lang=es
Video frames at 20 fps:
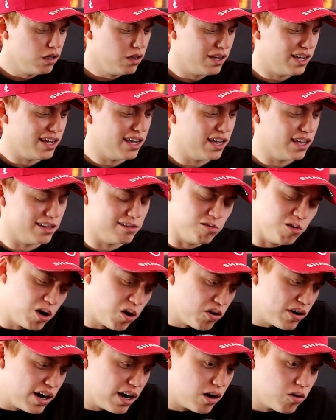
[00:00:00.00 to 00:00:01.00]
eh,
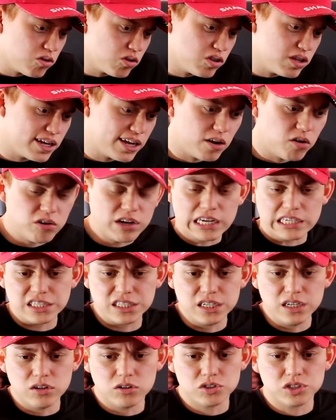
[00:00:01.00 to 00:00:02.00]
luego en el audio dijeron que
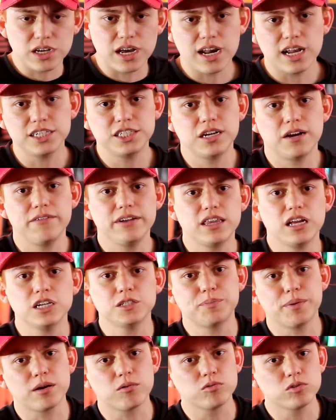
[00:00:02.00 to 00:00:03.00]
sí, o sea, la chavita
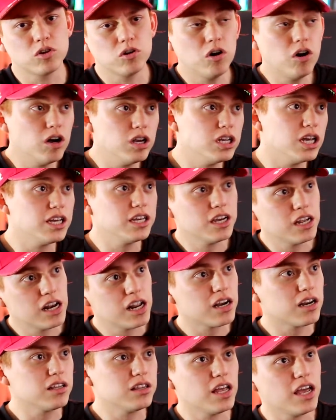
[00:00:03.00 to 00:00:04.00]
les preguntó, oye, ¿y el
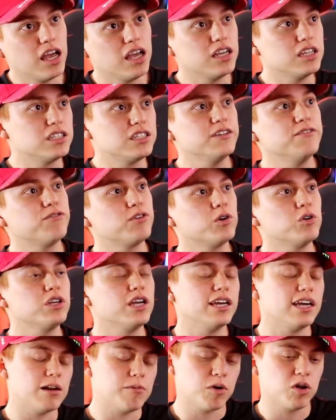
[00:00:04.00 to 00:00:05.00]
RTX
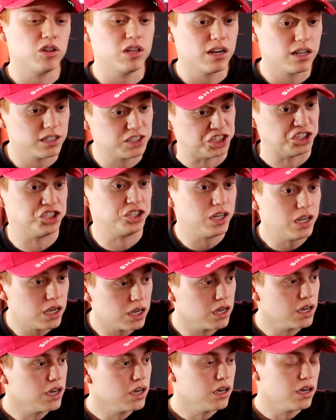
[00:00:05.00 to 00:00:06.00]
influye? Y el brother dice,
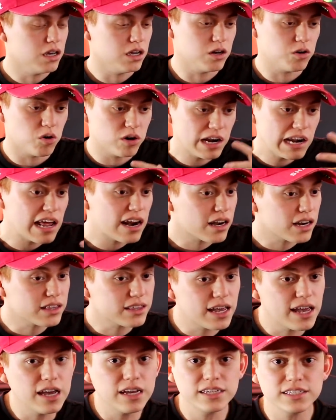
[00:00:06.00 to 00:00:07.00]
sí, eh, con el
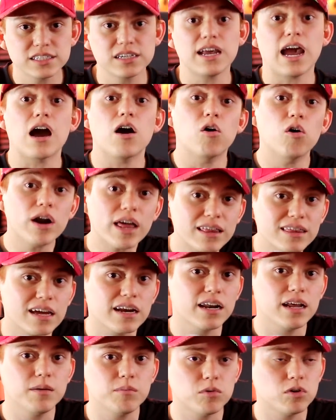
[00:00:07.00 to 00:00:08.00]
RTX que ahora
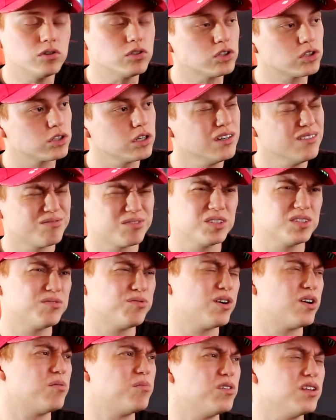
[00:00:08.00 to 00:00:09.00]
tenemos, entonces
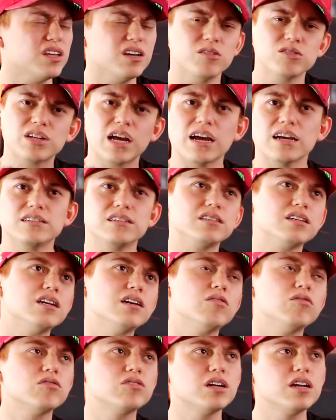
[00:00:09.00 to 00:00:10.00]
fue como de, o sea, si
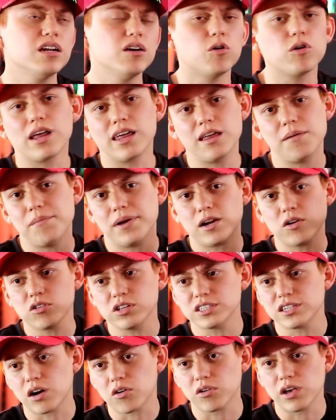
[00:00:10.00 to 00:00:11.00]
tiene o no tiene, o nada más lo
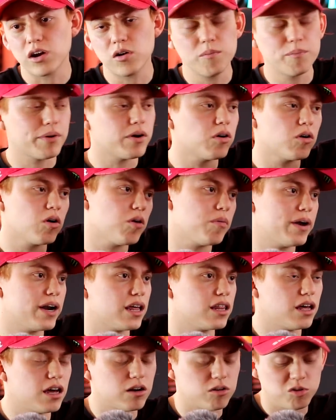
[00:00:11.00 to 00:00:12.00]
desarrollaron, pero no lo van
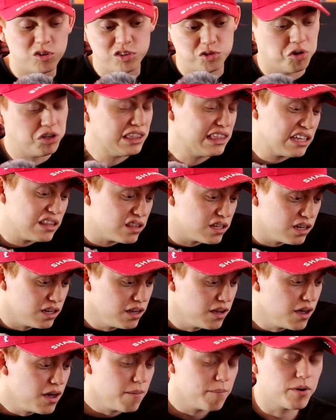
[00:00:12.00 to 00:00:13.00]
a dar. No, entendí.
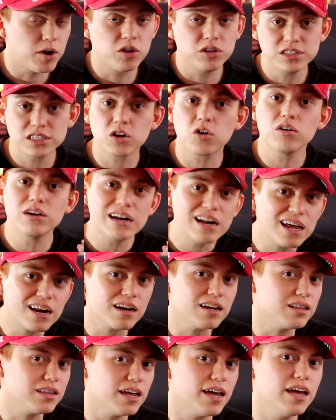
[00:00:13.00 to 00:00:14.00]
Pero dice, con el
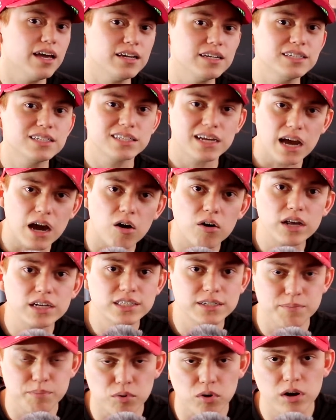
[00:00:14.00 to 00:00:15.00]
RTX que ahora
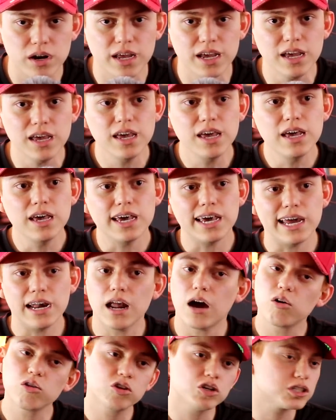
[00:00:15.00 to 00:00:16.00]
se pone, el
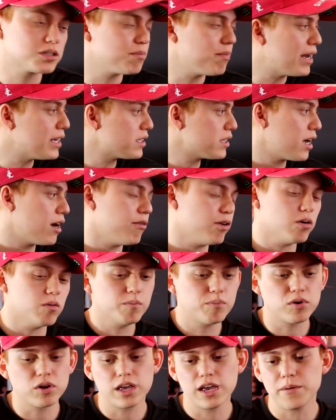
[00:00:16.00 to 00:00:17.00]
audio es más
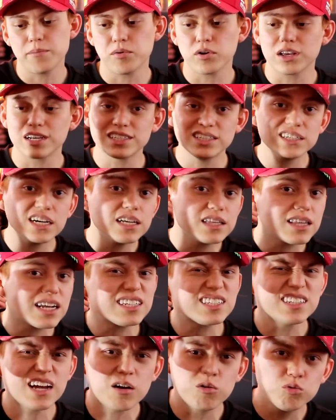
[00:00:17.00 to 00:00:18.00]
cabrón. ¿Por qué? Porque si
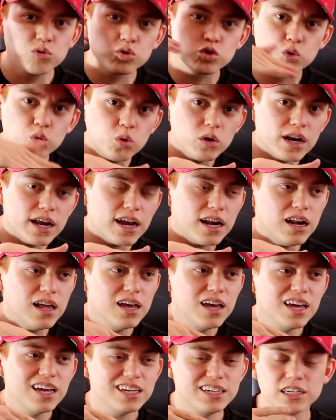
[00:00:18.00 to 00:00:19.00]
entras a un túnel,
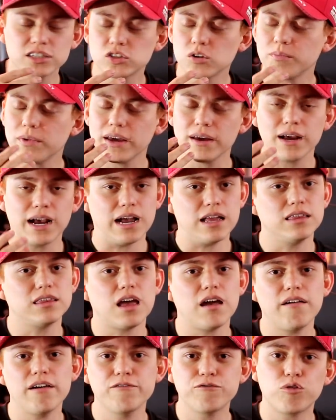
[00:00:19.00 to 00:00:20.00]
y eso me
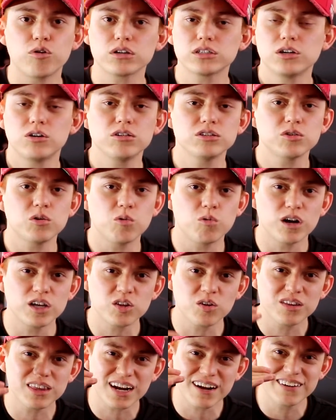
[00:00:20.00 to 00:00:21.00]
encantaba en Forza Horizon
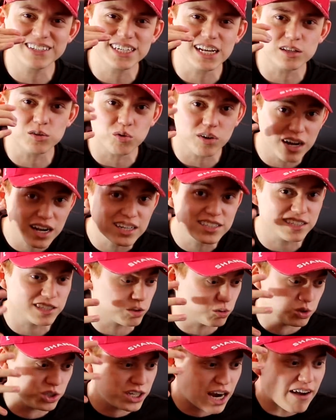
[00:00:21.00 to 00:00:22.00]
4, entrabas al túnel y se
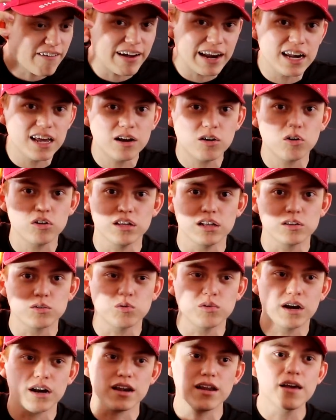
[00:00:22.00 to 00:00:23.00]
escuchaba el eco del
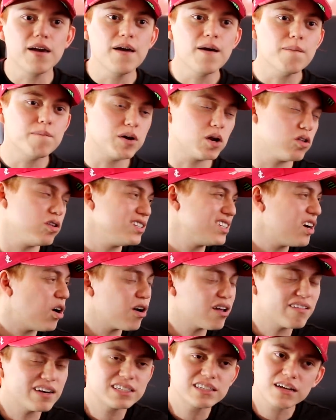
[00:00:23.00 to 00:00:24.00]
túnel. Pero dice,
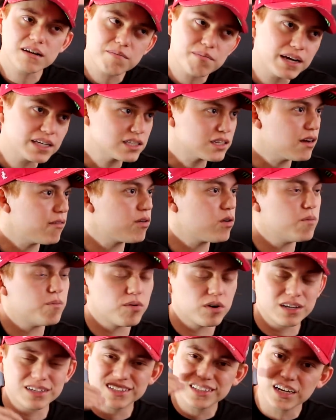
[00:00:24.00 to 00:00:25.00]
ahora va a ser más cabrón,
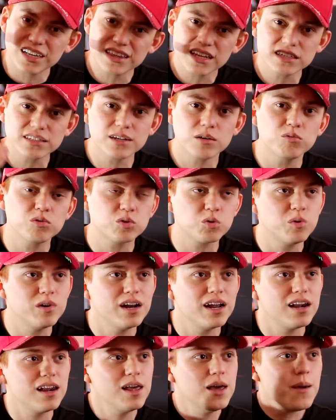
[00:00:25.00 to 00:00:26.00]
porque si entras a un
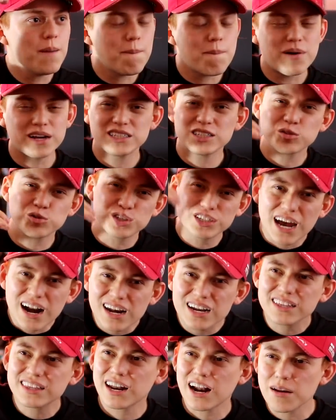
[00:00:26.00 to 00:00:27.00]
túnel, vas a
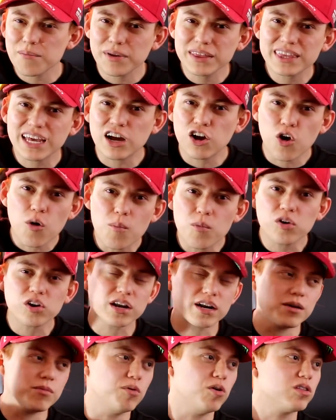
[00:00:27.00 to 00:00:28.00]
escuchar literalmente cómo
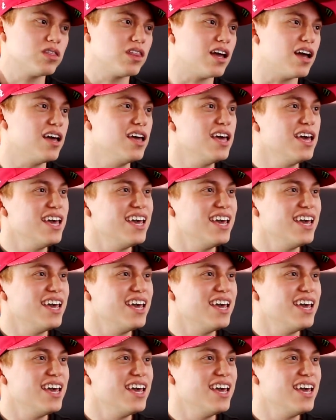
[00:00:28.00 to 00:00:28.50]
rebota.